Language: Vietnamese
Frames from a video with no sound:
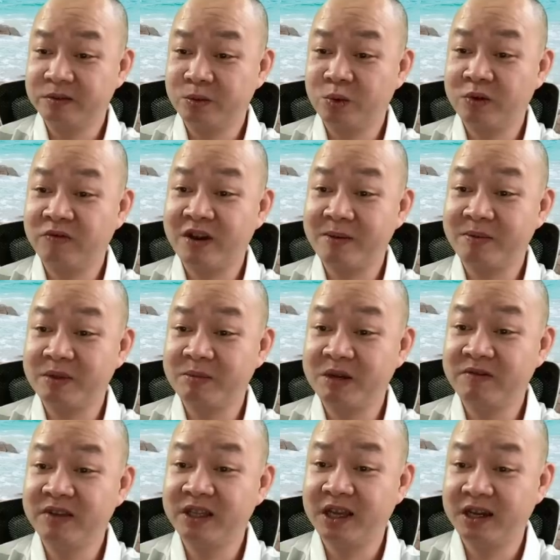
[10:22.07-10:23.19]
quân Pháp thì
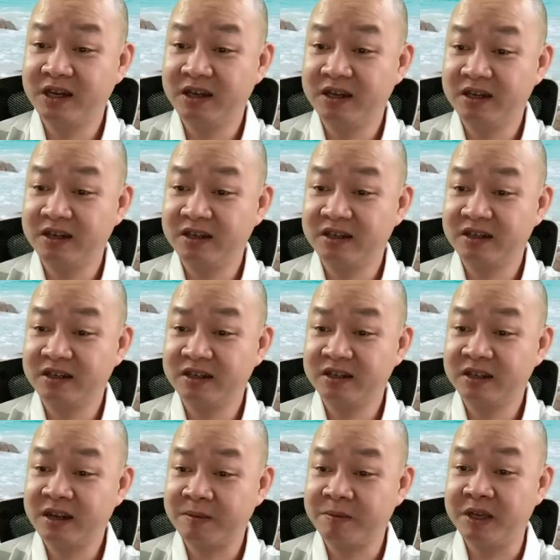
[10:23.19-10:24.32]
bất vị thân,
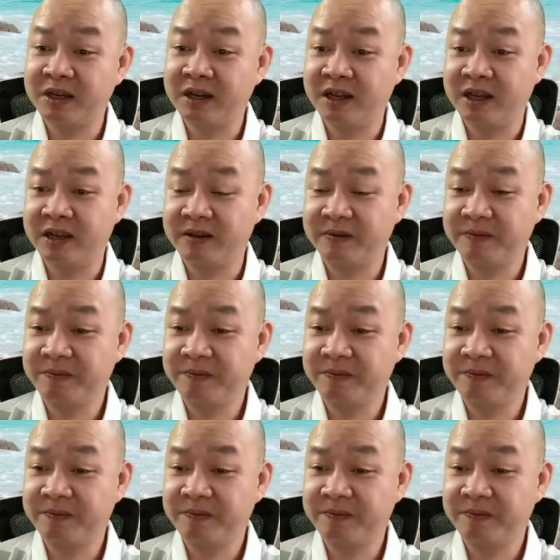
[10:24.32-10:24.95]
đặc biệt là